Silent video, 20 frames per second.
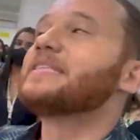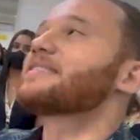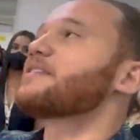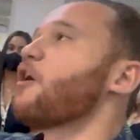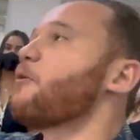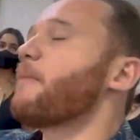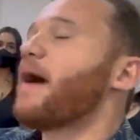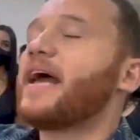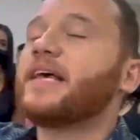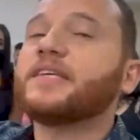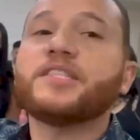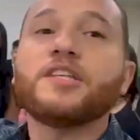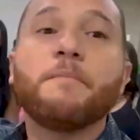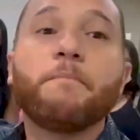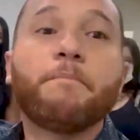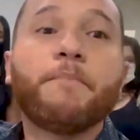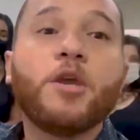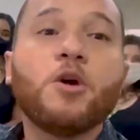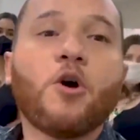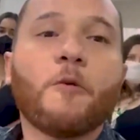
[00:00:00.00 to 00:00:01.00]
São mais de
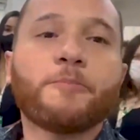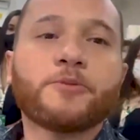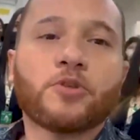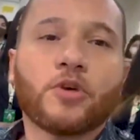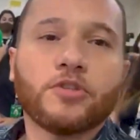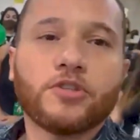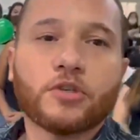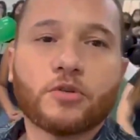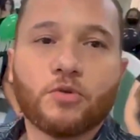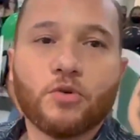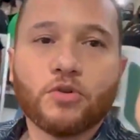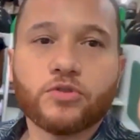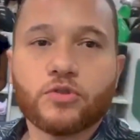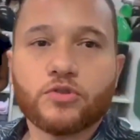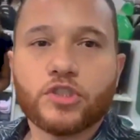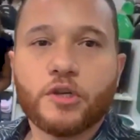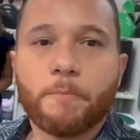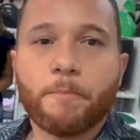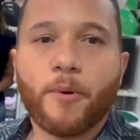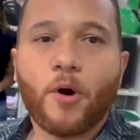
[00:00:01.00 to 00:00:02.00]
mil opções de cursos
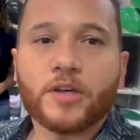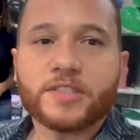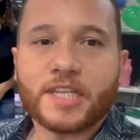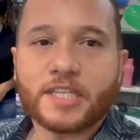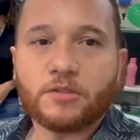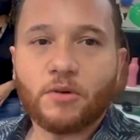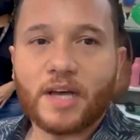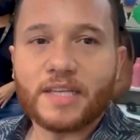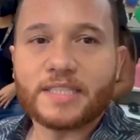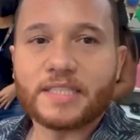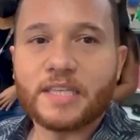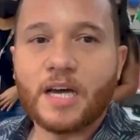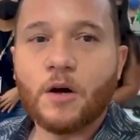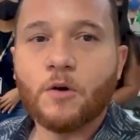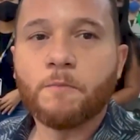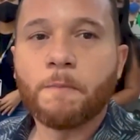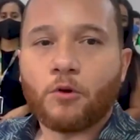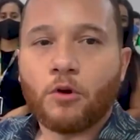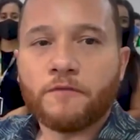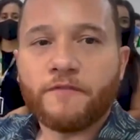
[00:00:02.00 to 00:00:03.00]
de
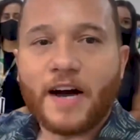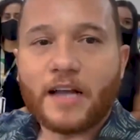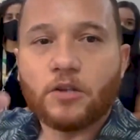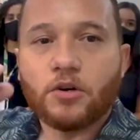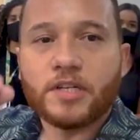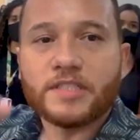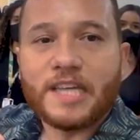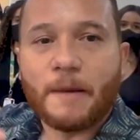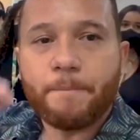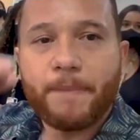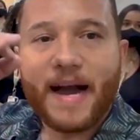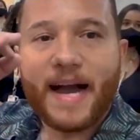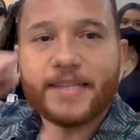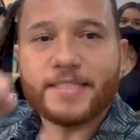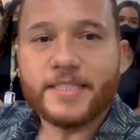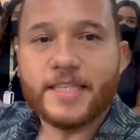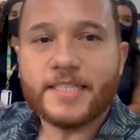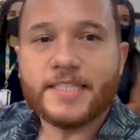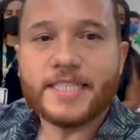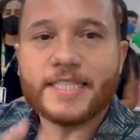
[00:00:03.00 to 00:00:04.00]
pós-graduação com valores a
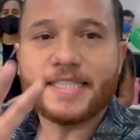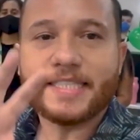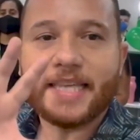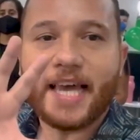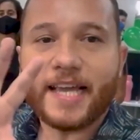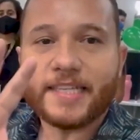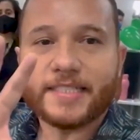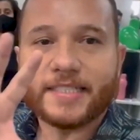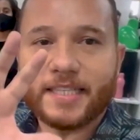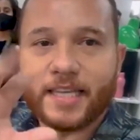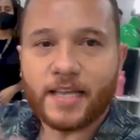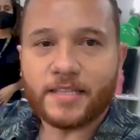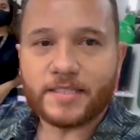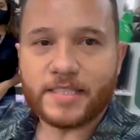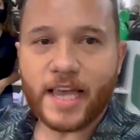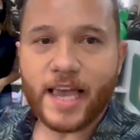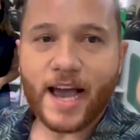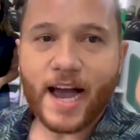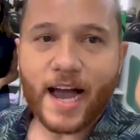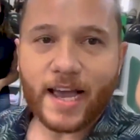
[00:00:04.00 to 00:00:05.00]
partir de R$ 700.
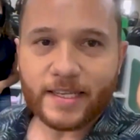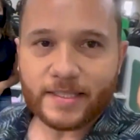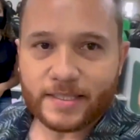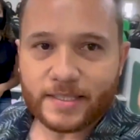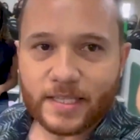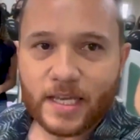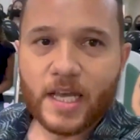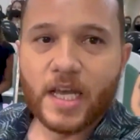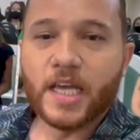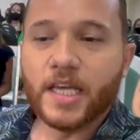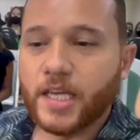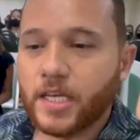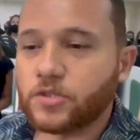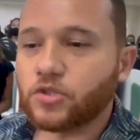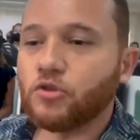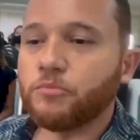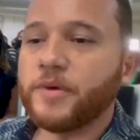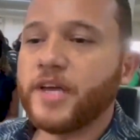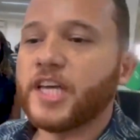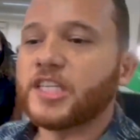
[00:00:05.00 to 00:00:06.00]
Reais.
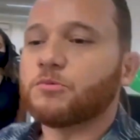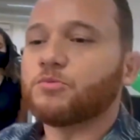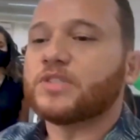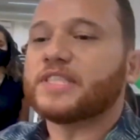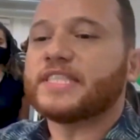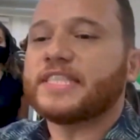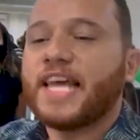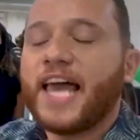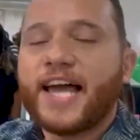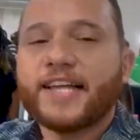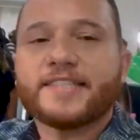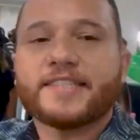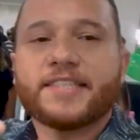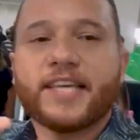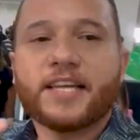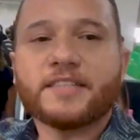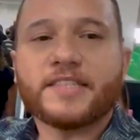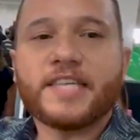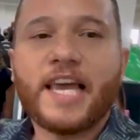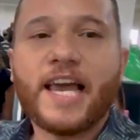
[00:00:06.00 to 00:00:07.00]
Isso mesmo, R$
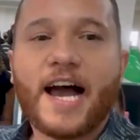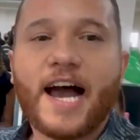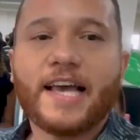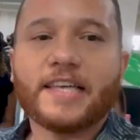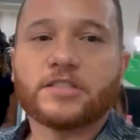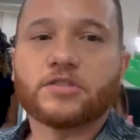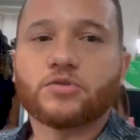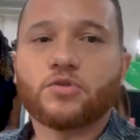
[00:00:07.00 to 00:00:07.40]
700. Reais.